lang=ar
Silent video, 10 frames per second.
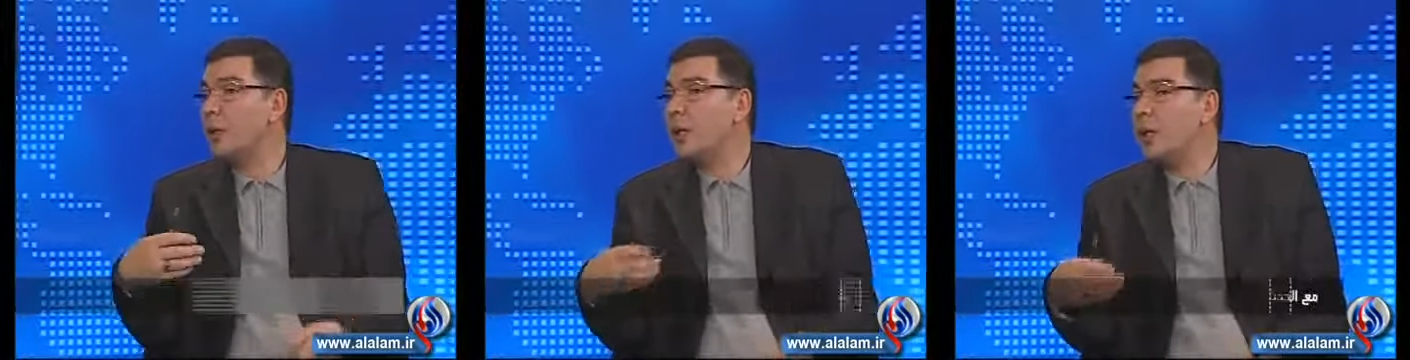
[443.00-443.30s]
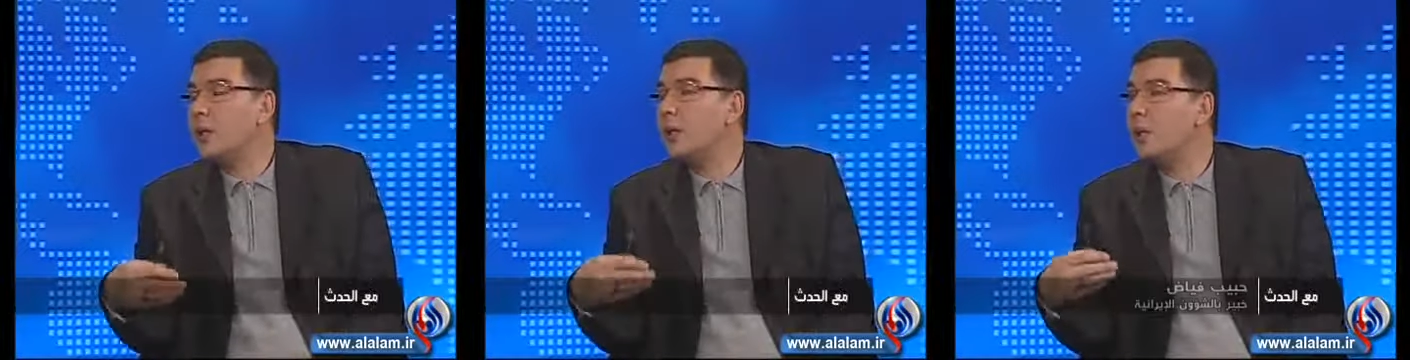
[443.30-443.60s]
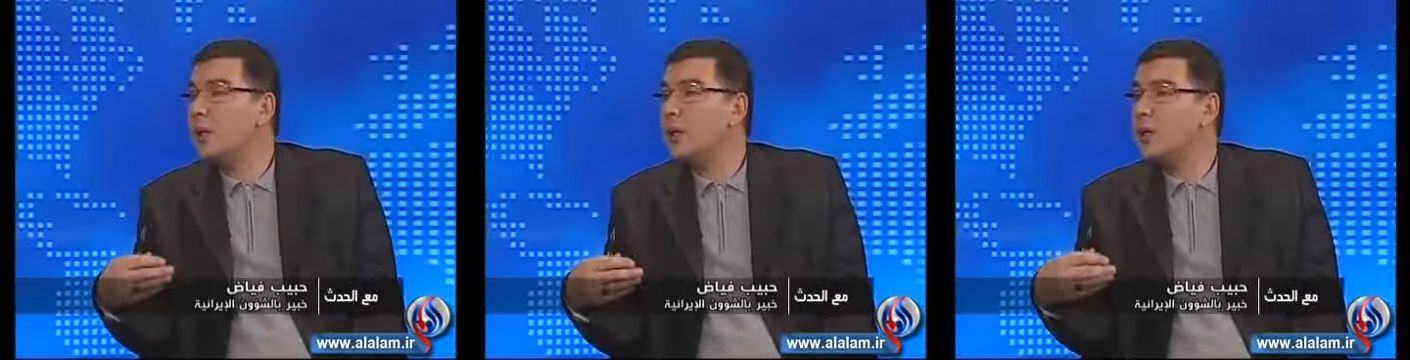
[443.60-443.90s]
هي
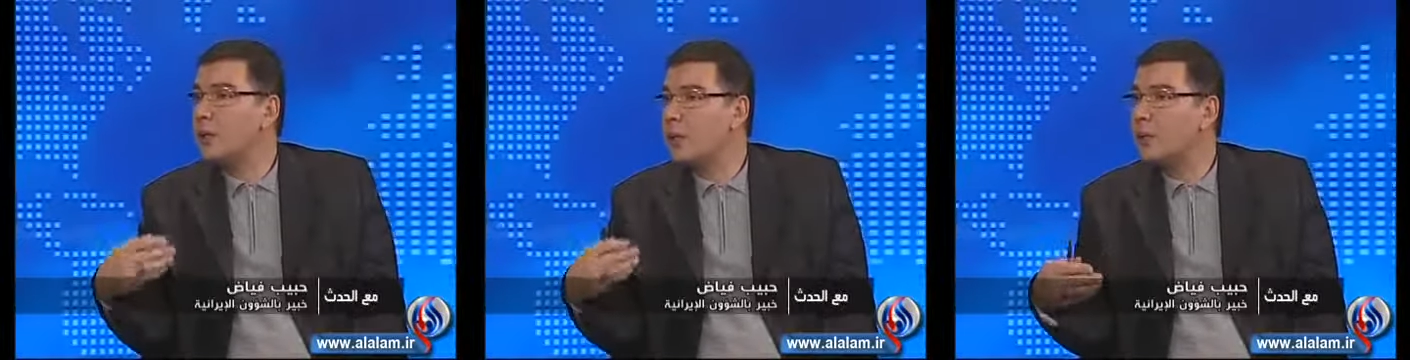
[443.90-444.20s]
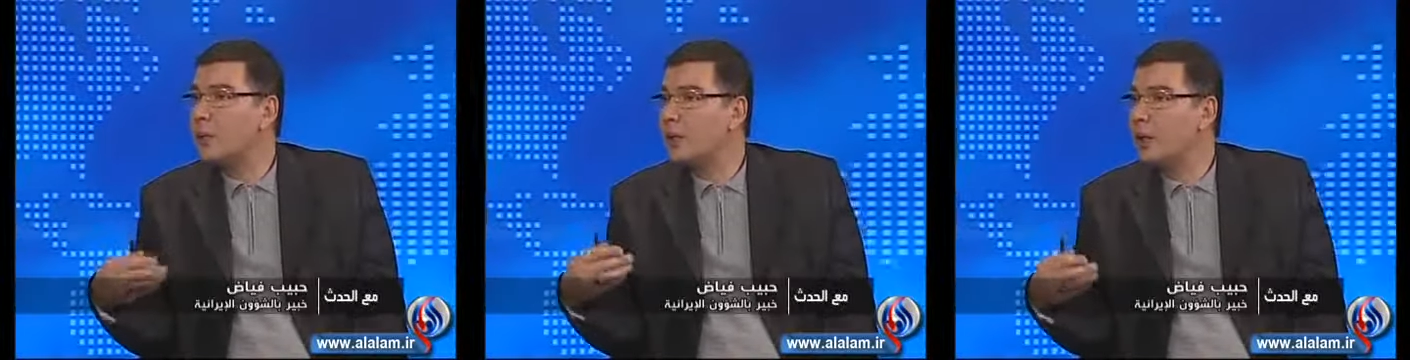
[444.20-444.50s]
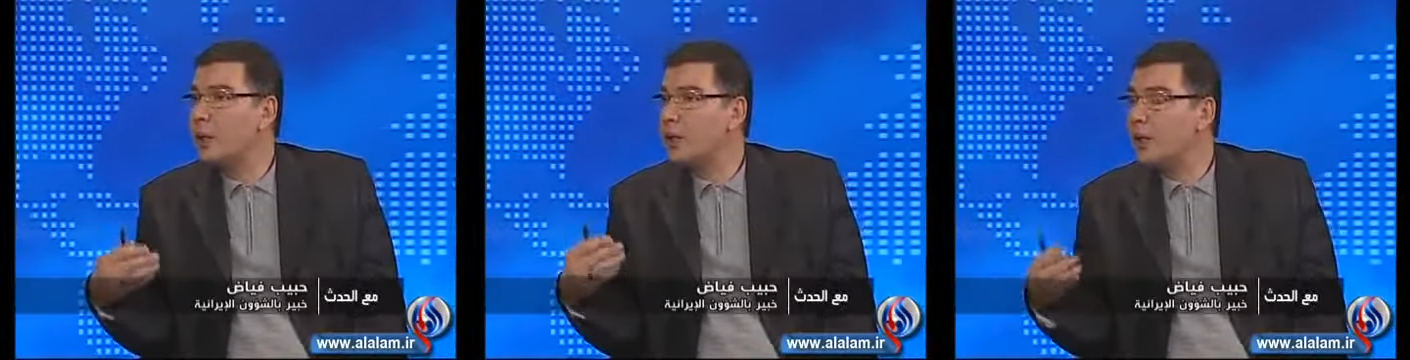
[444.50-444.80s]
تريد أن تمضي
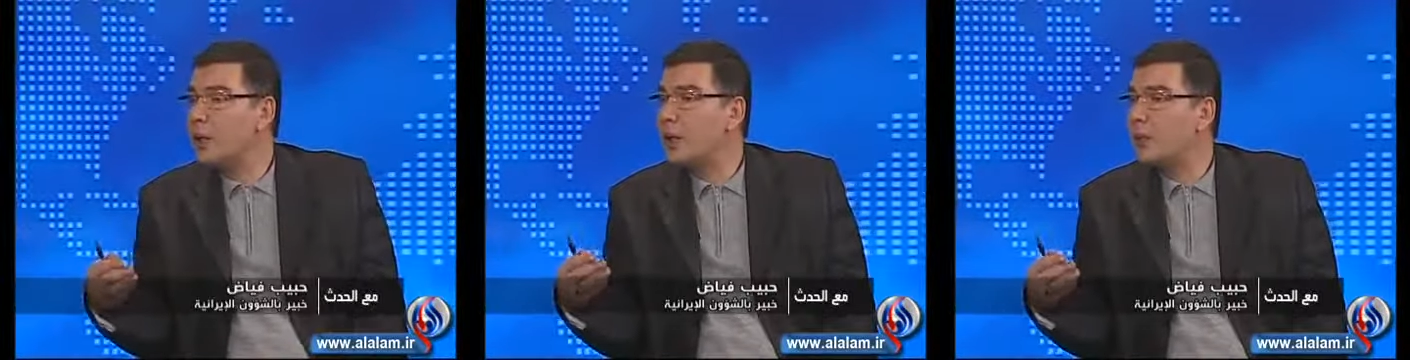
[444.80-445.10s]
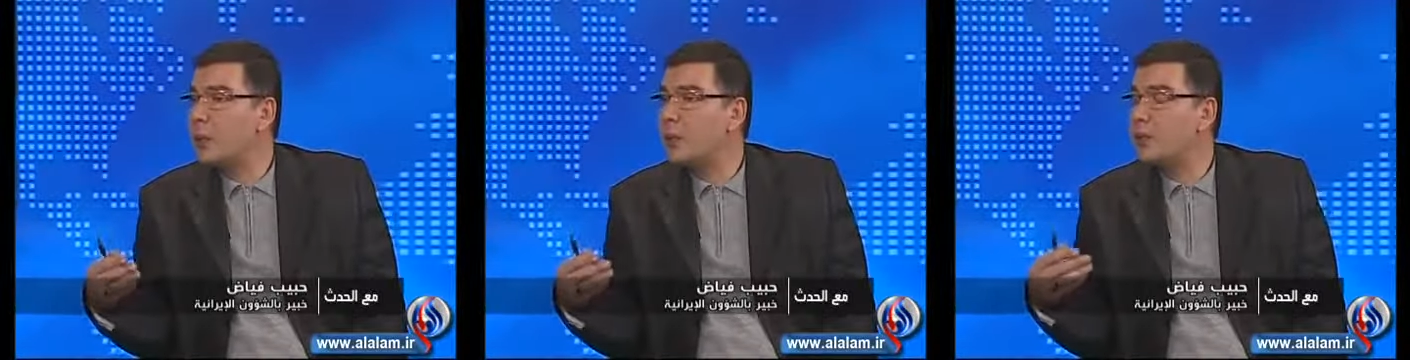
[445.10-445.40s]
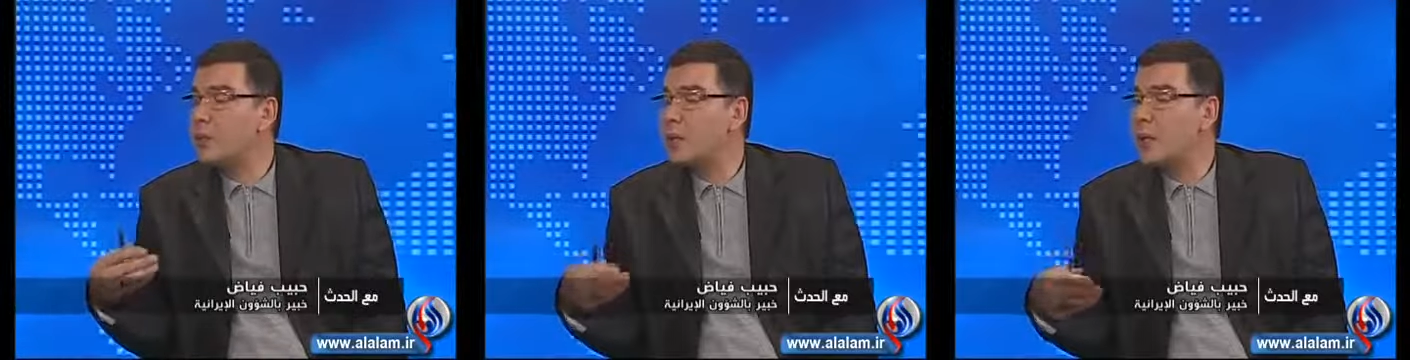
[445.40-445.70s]
بها إلى الأمام
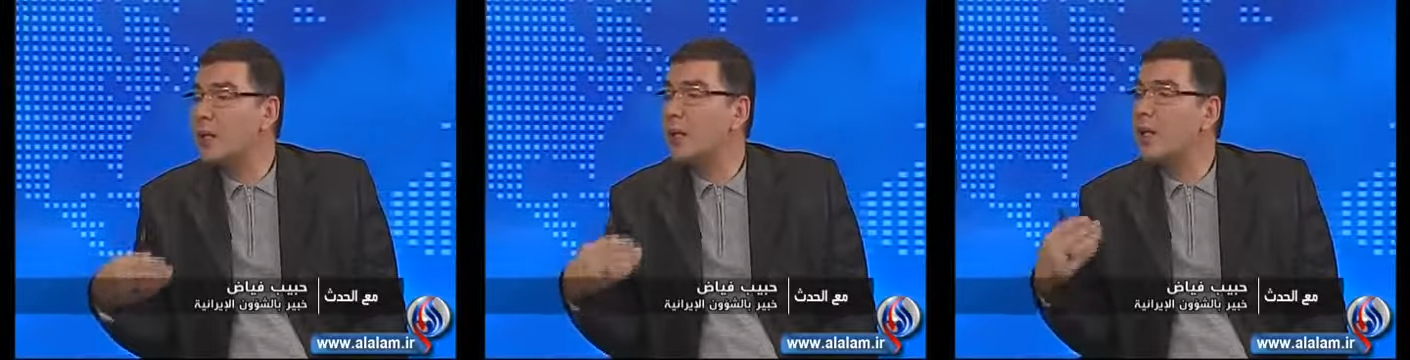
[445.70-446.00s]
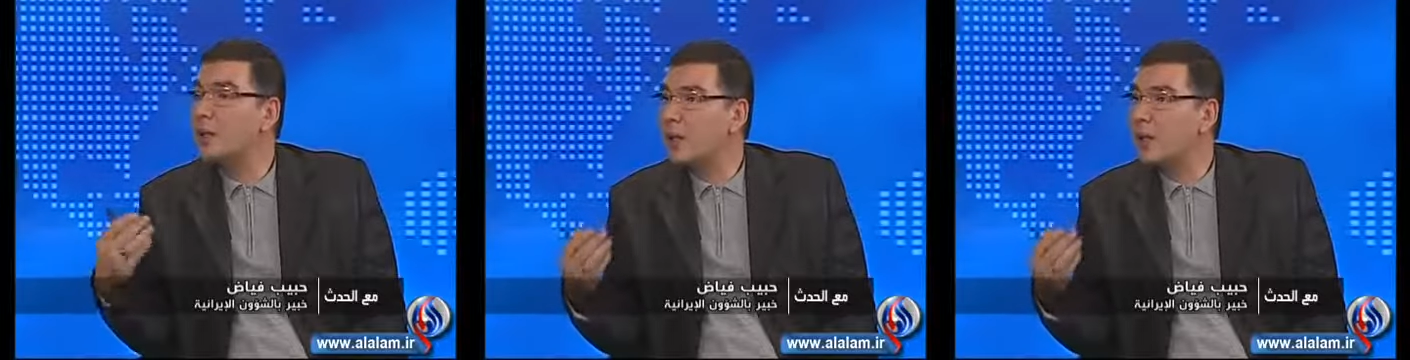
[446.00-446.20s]
مستغلة